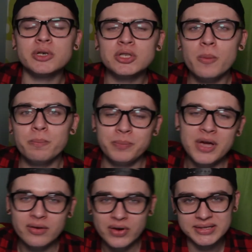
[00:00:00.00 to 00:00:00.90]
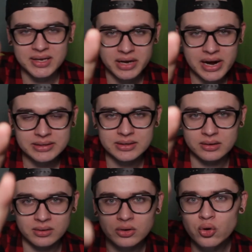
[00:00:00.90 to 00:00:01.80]
прошло первое занятие
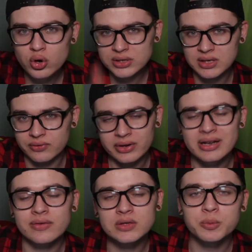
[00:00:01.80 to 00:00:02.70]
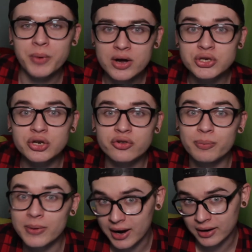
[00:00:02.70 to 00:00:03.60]
курсов для вступающих в
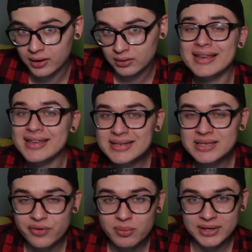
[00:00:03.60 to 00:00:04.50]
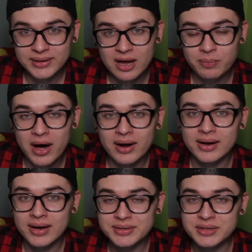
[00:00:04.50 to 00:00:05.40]
брак. Если вы молодая пара
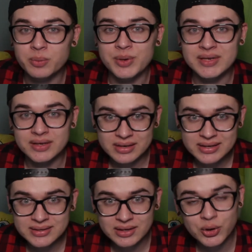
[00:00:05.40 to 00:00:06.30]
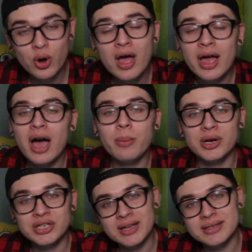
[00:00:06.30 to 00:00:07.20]
и хотите присоединиться, то
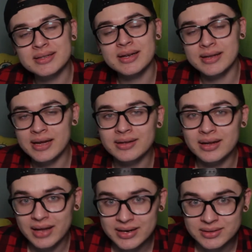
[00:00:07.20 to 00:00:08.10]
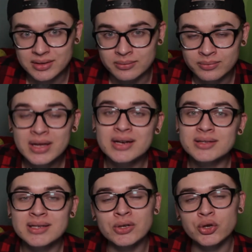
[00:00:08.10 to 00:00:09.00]
обращайтесь к Ильенко Насте.
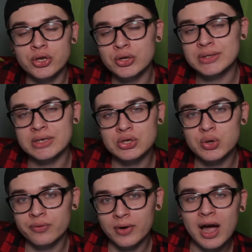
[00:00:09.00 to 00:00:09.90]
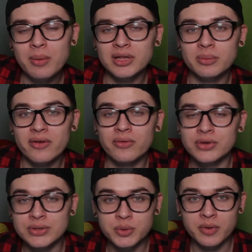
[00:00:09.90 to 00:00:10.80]
Ссылку на ее страничку в ВК мы добавим
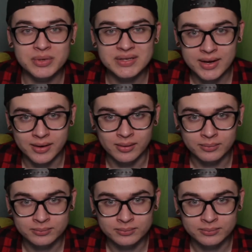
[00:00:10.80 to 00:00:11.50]
внизу в описании.